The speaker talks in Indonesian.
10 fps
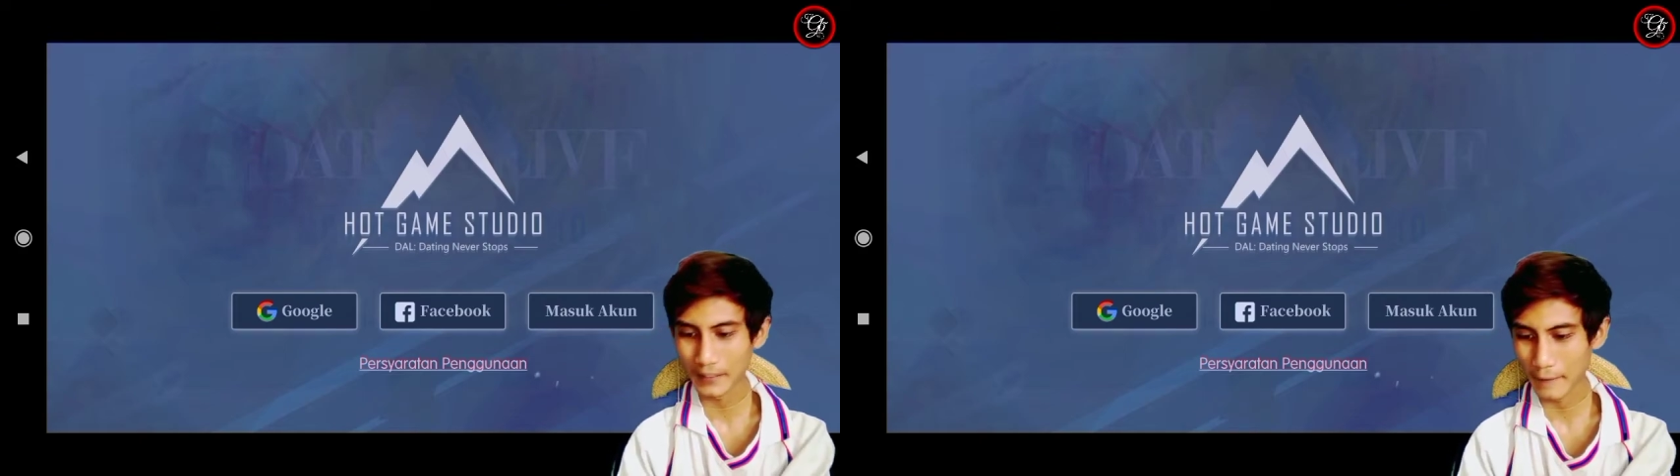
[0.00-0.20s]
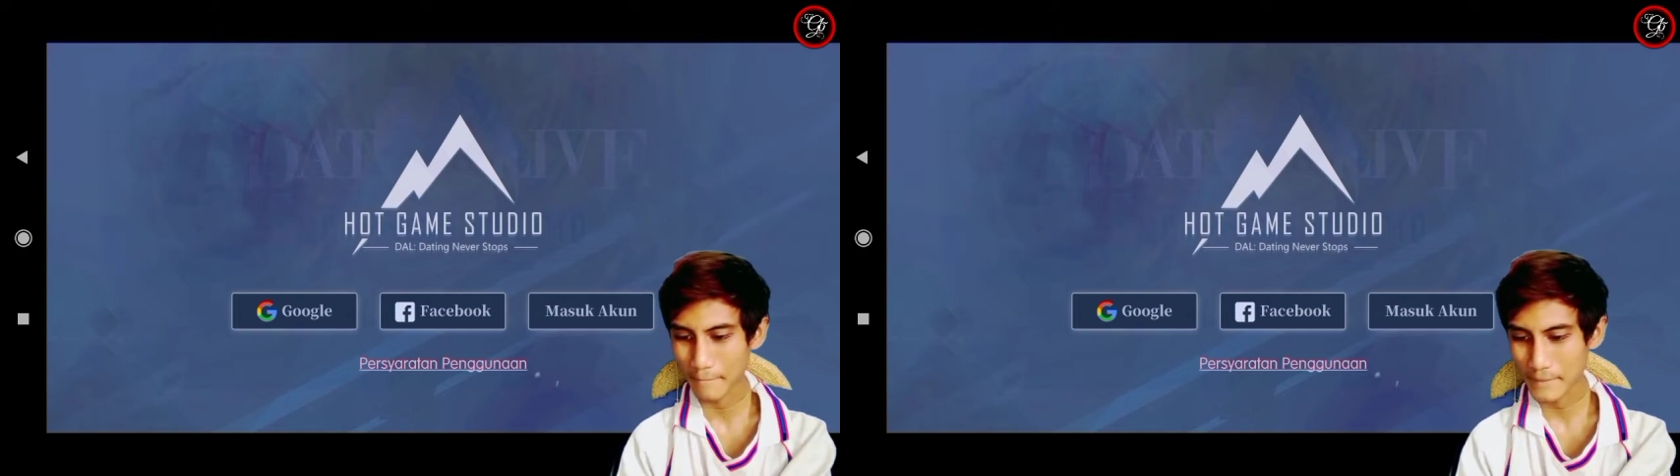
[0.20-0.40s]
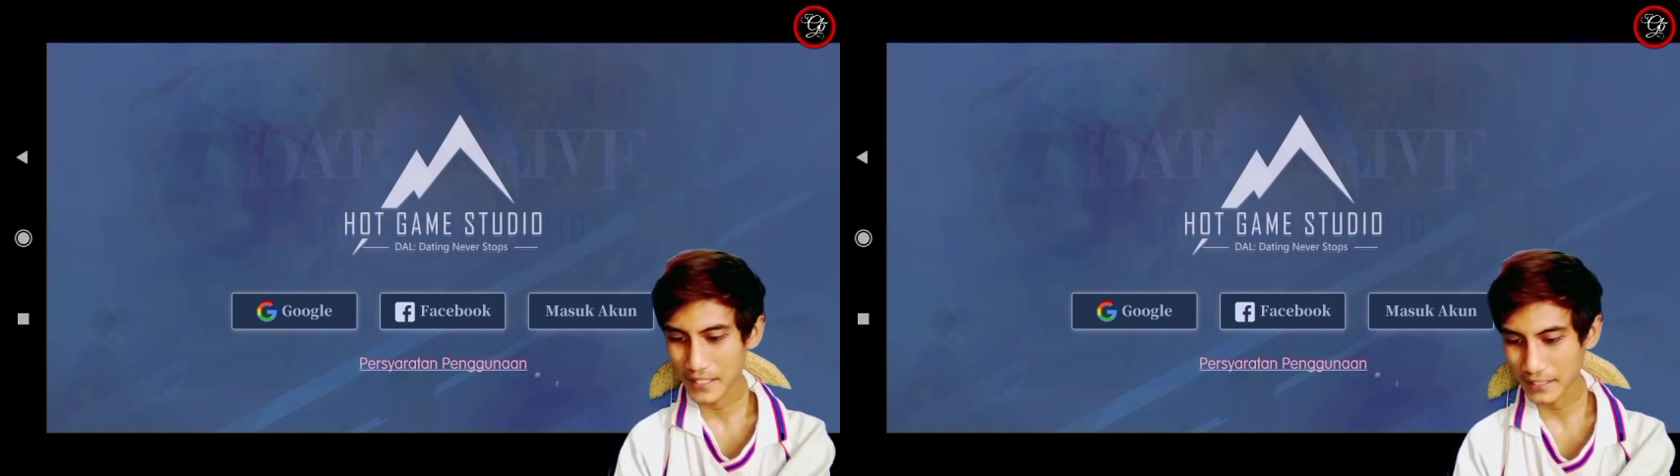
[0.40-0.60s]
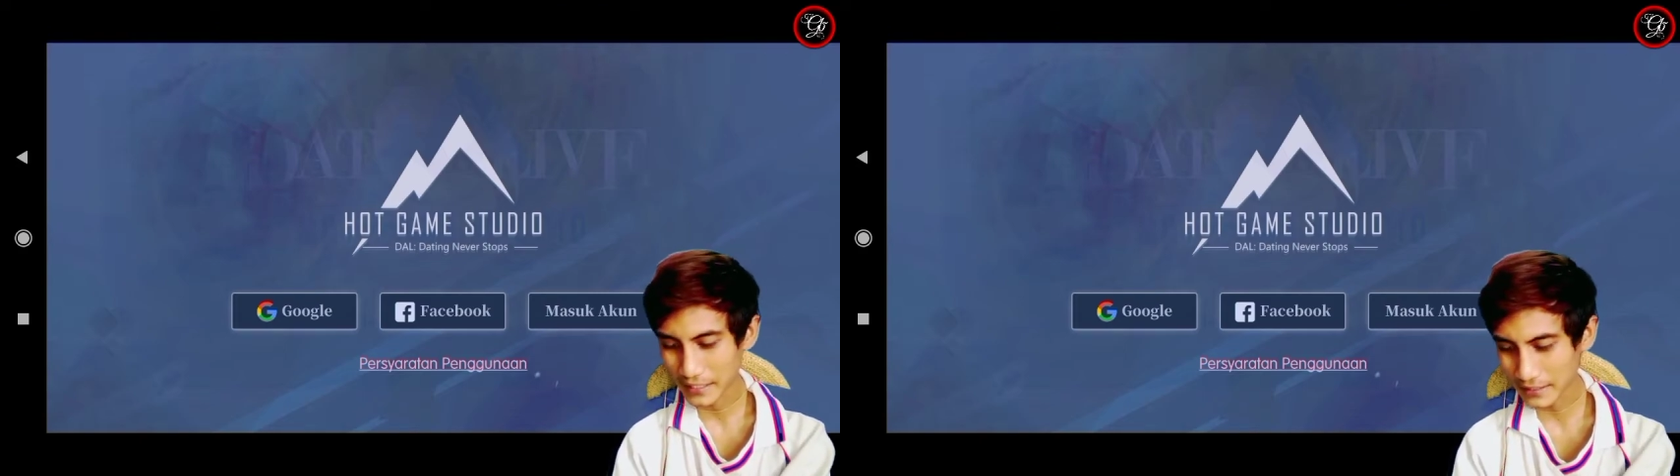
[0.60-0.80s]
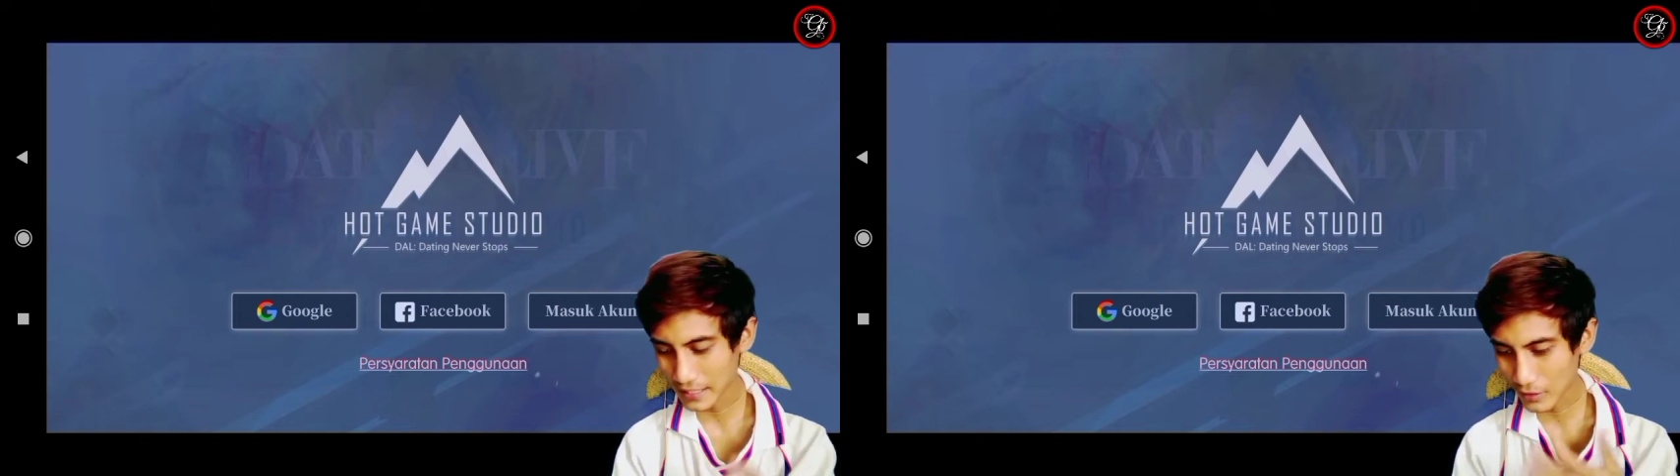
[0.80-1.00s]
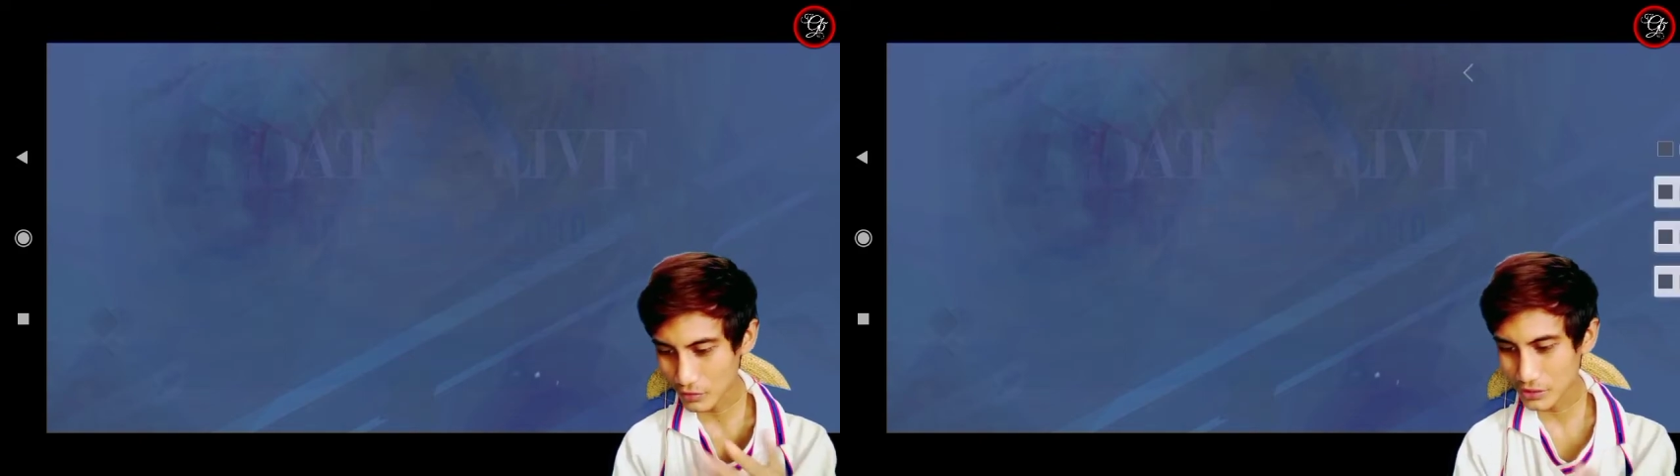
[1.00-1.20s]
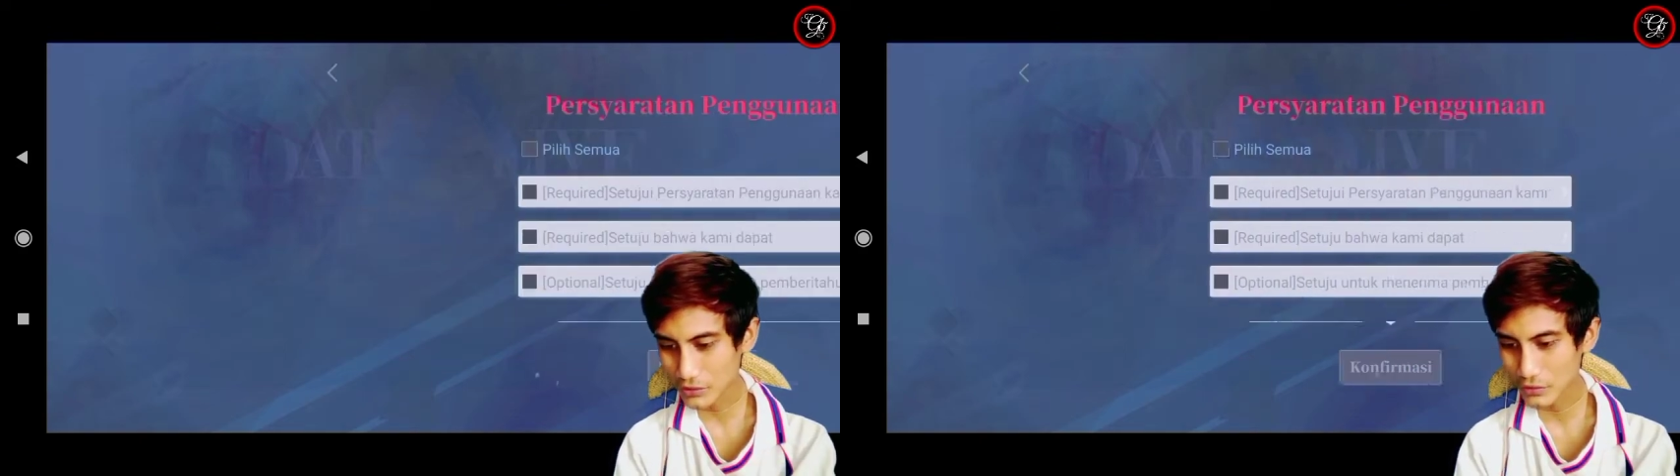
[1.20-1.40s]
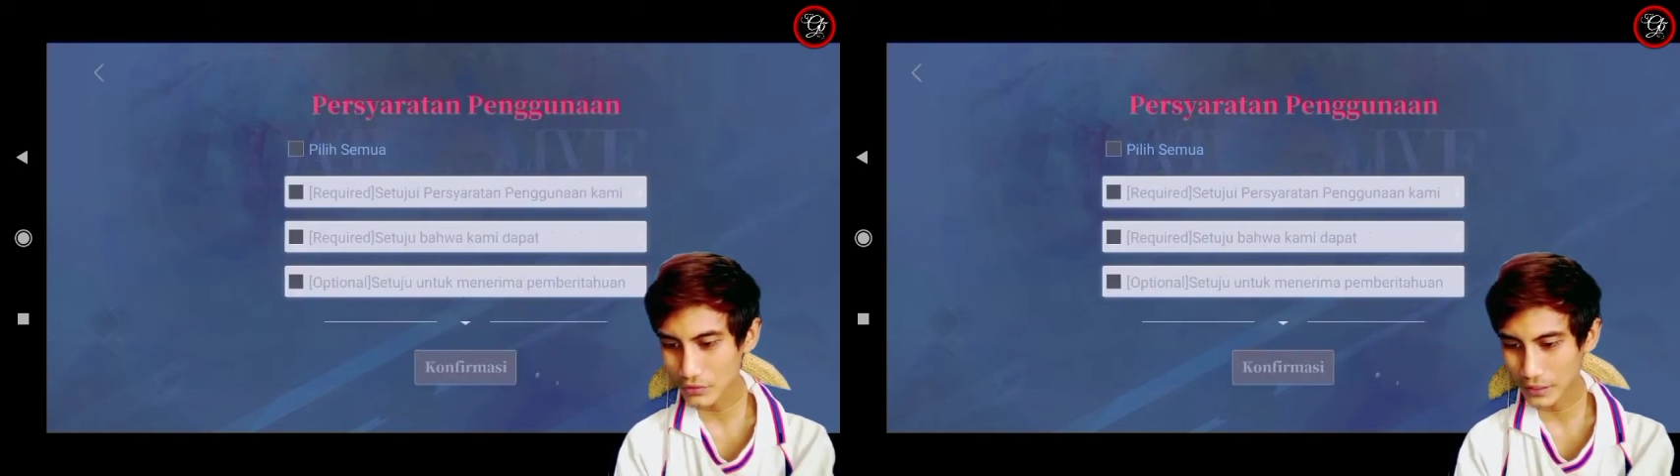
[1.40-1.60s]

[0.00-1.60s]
ya. Kita login dulu